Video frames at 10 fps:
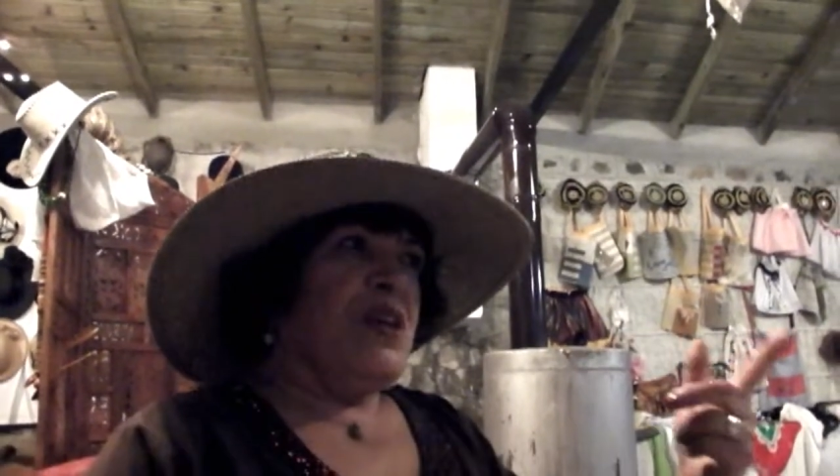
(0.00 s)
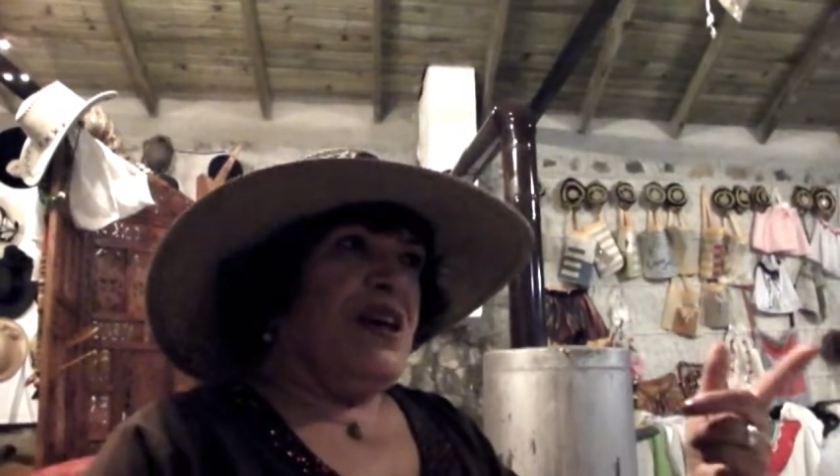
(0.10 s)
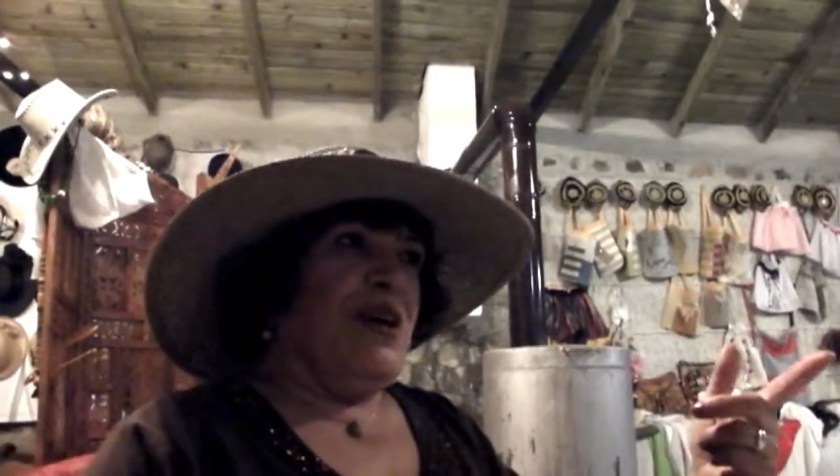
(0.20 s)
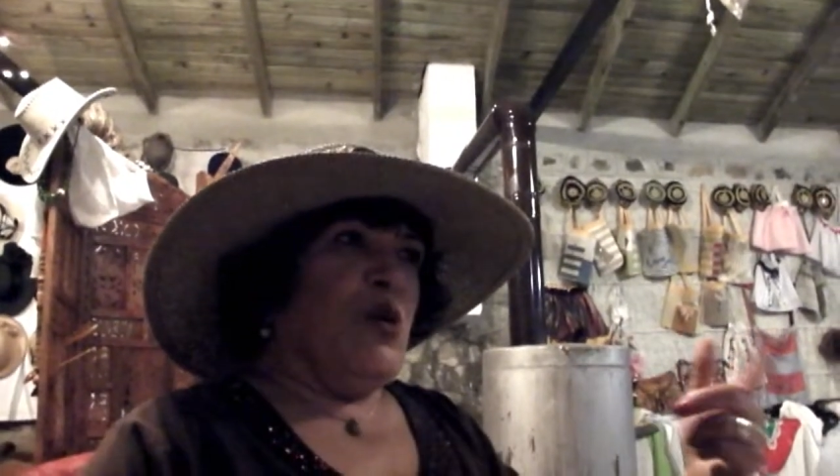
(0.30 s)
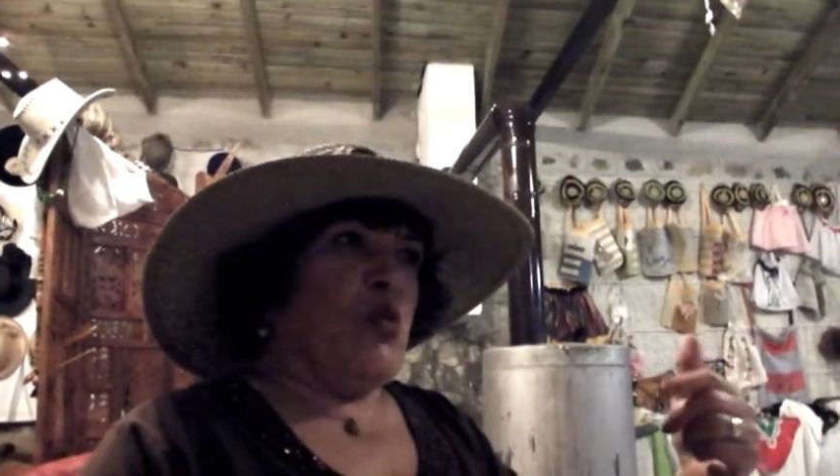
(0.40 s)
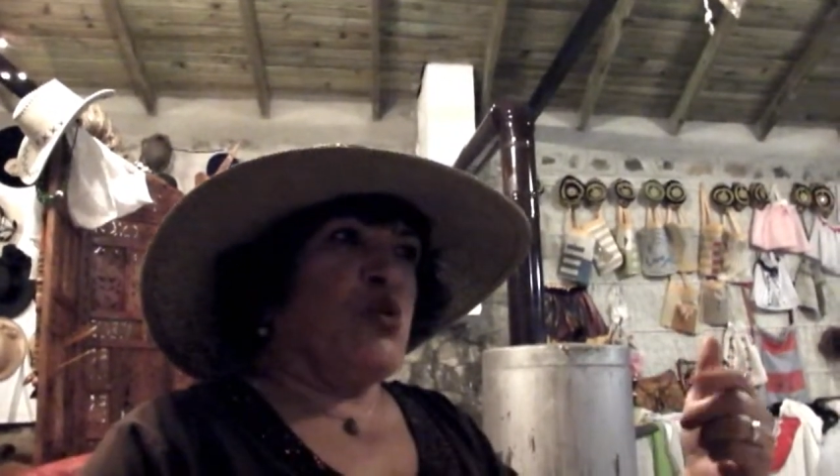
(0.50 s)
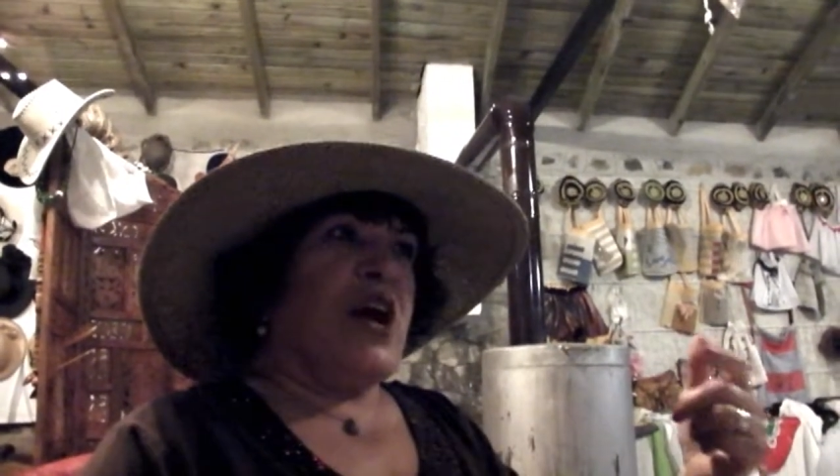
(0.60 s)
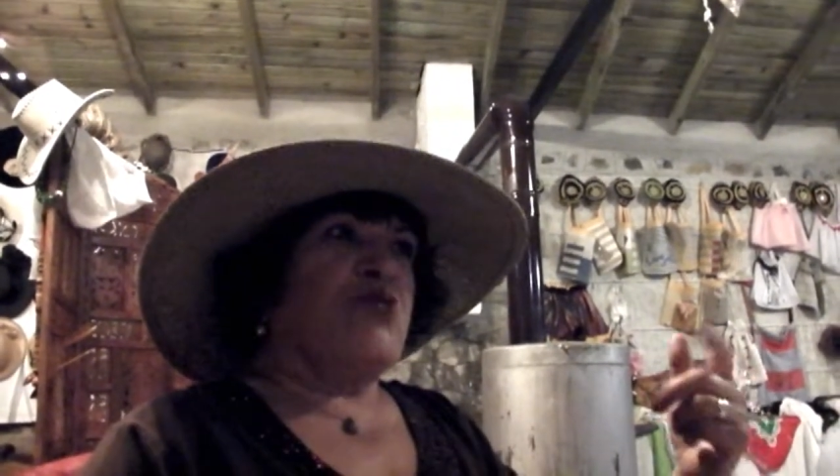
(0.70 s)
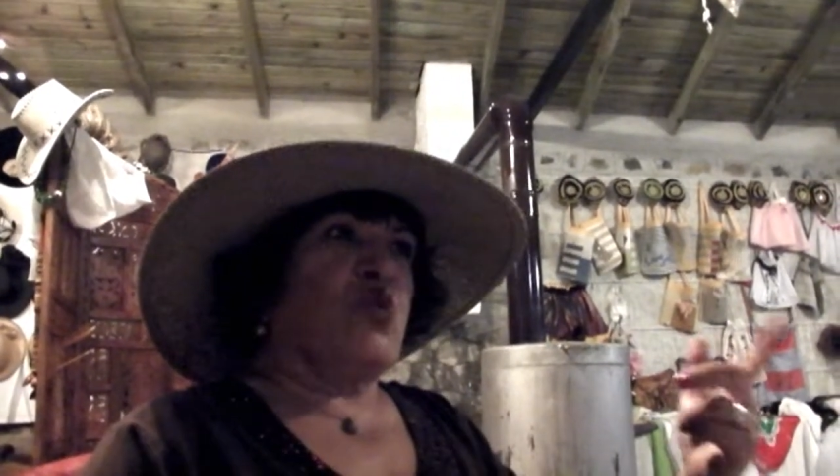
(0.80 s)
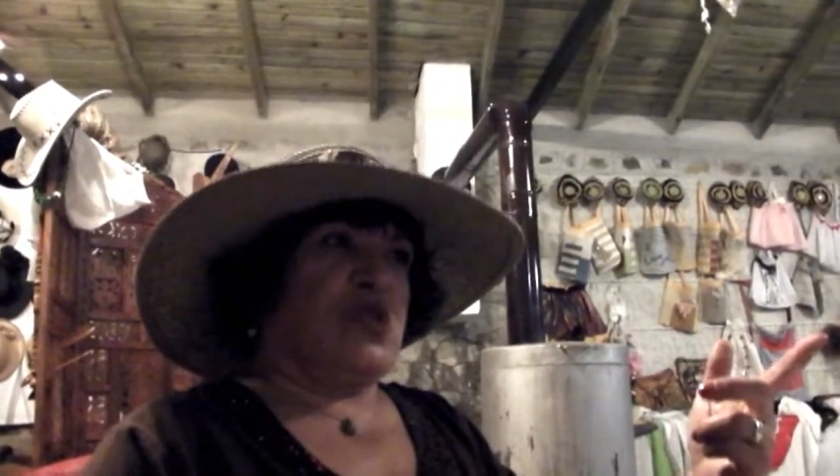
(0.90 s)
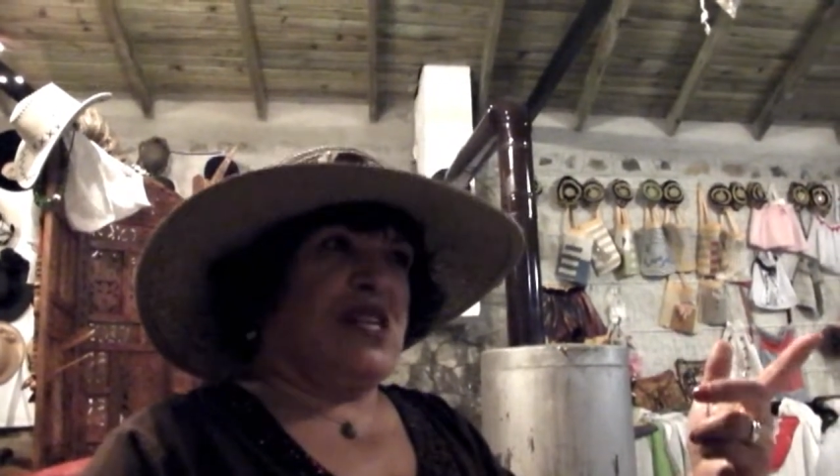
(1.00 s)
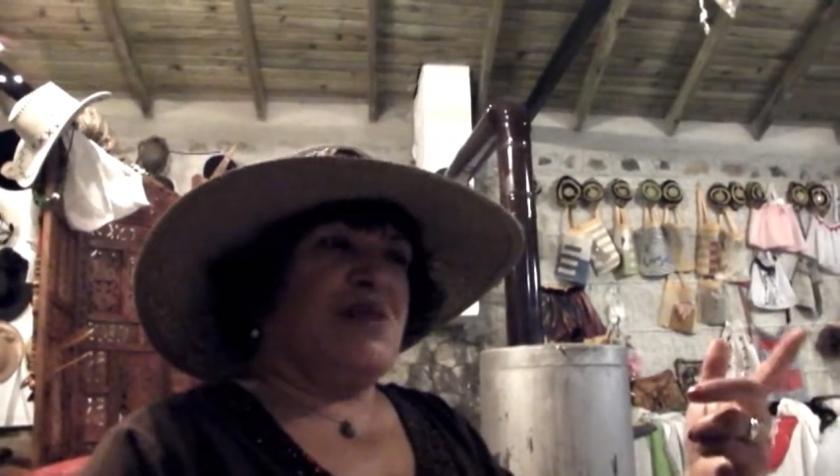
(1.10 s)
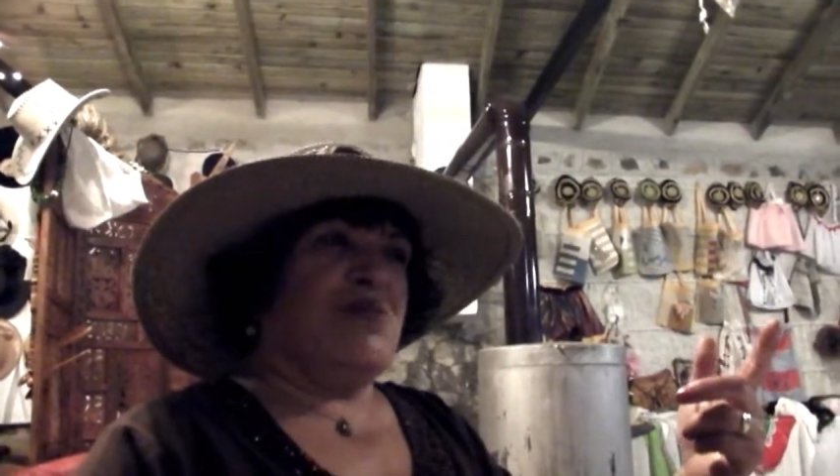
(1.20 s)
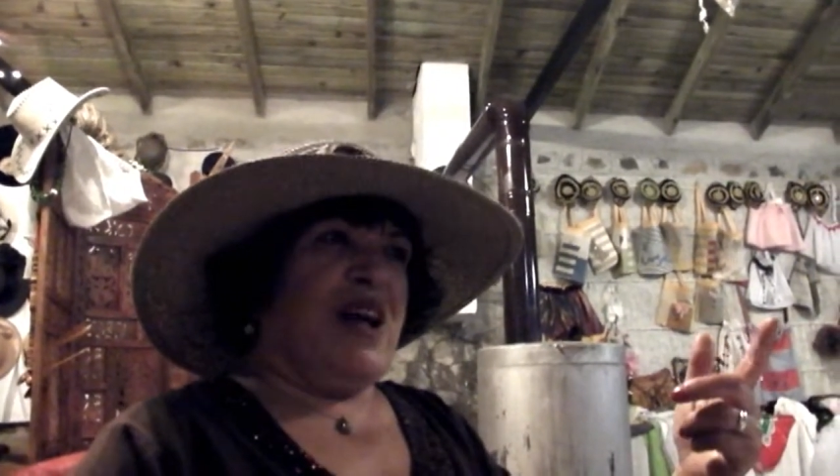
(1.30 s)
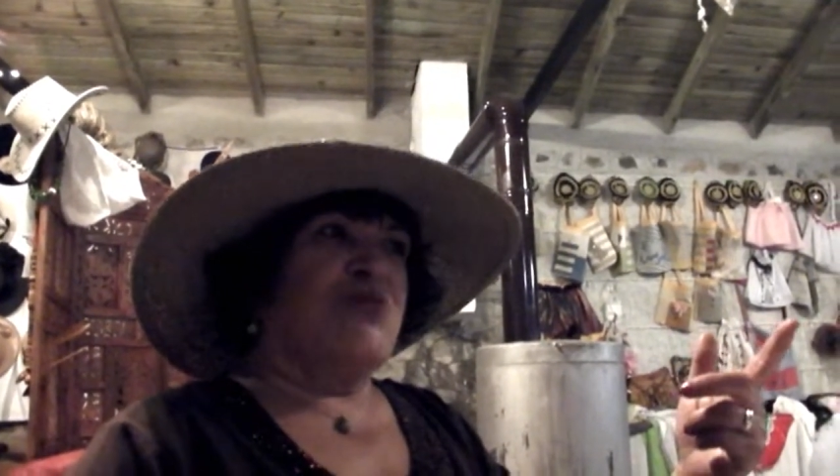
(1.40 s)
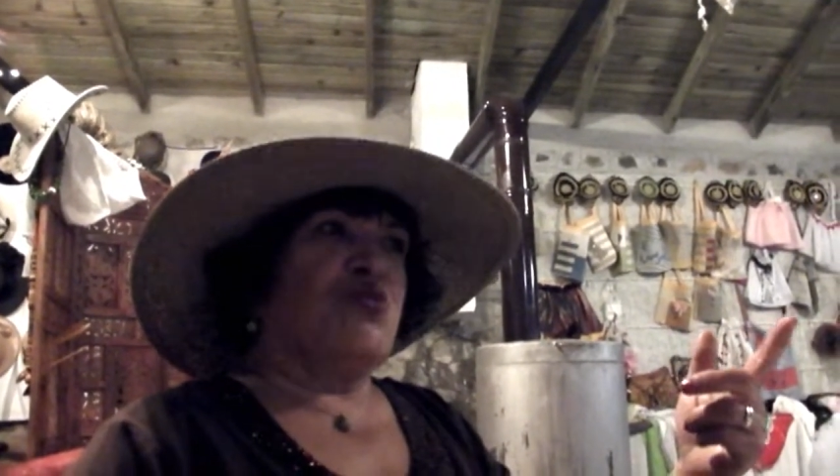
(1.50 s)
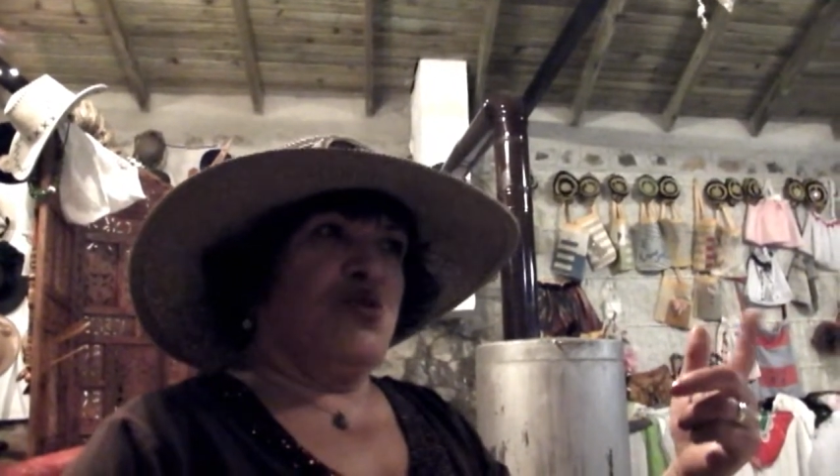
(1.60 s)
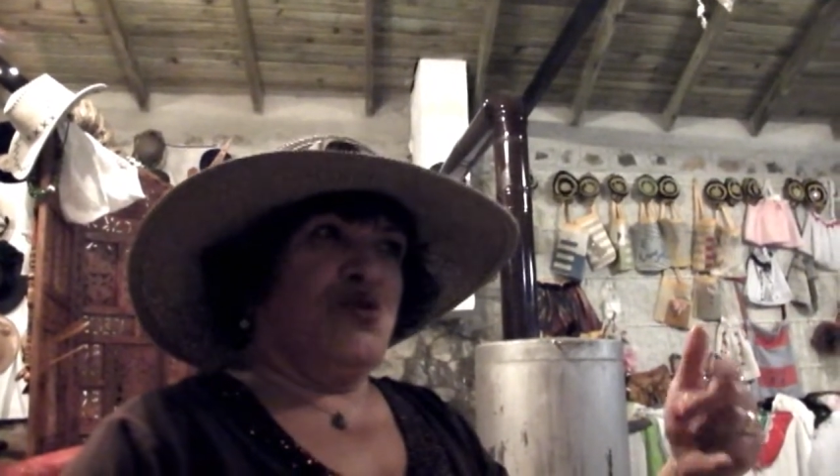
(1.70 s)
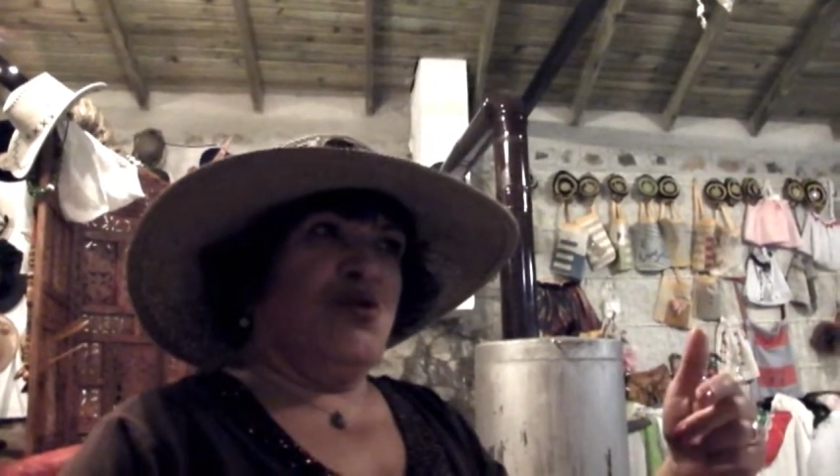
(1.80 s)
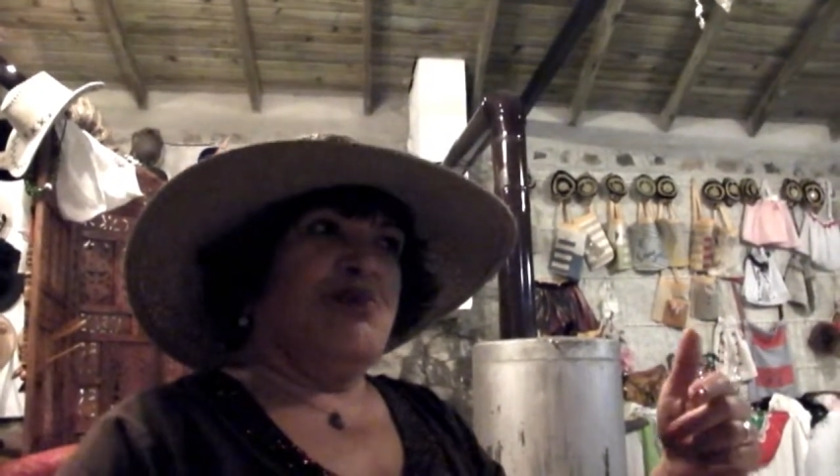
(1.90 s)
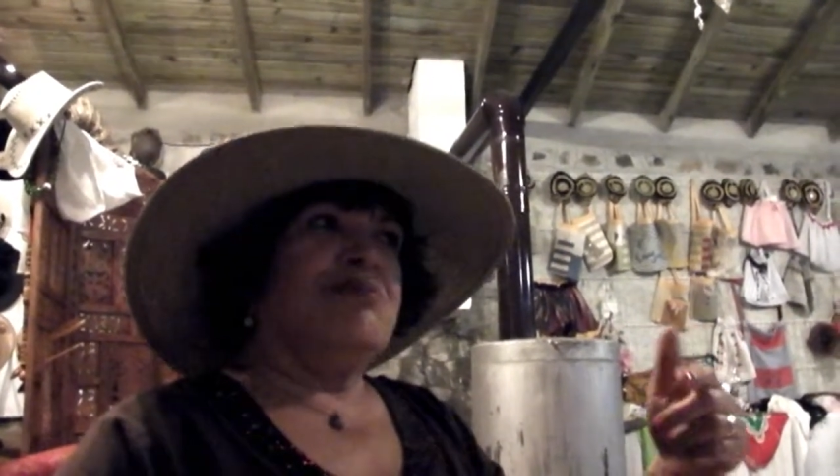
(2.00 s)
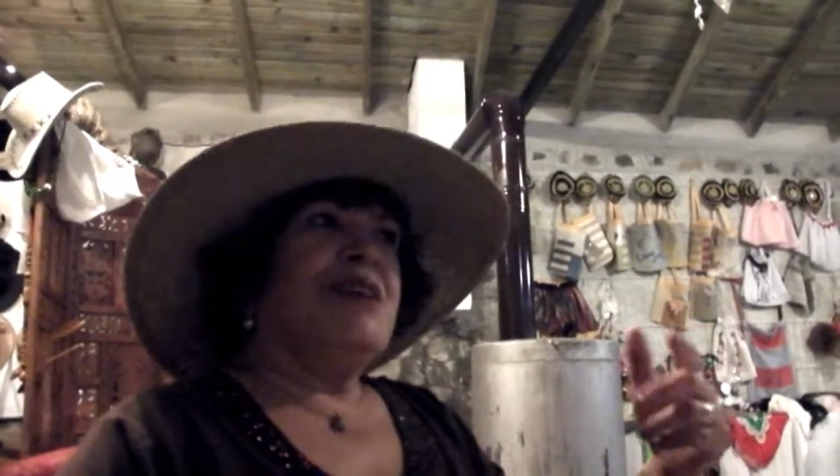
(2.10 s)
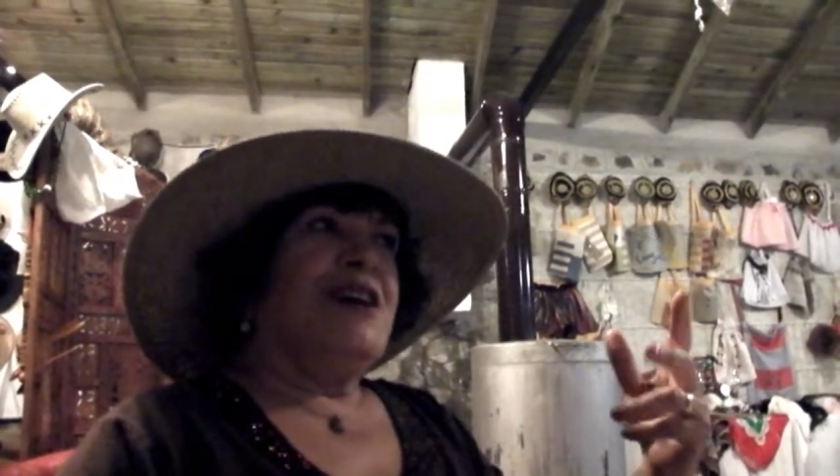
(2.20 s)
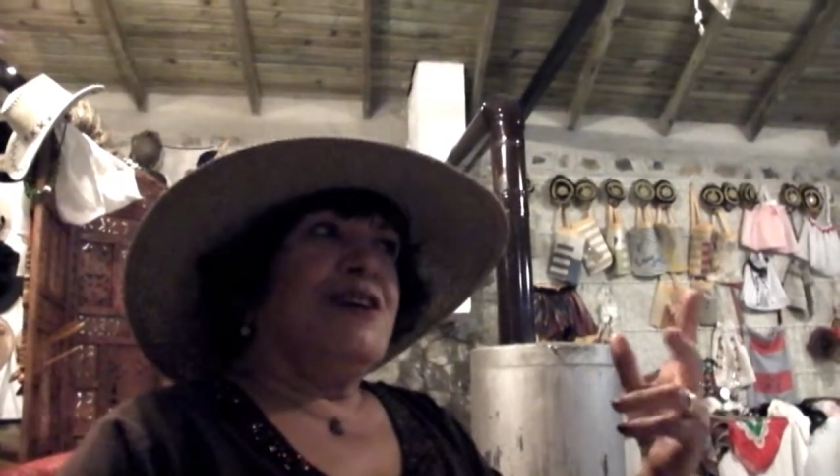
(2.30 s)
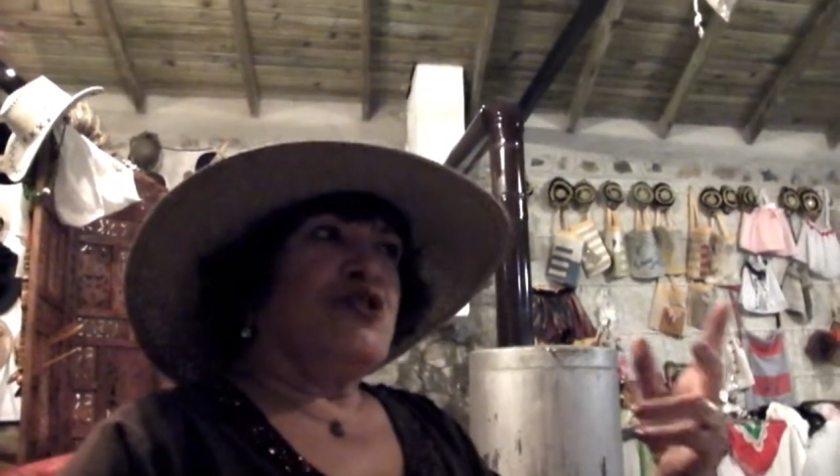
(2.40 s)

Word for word: e, okuyan dostlarımdan duyduğum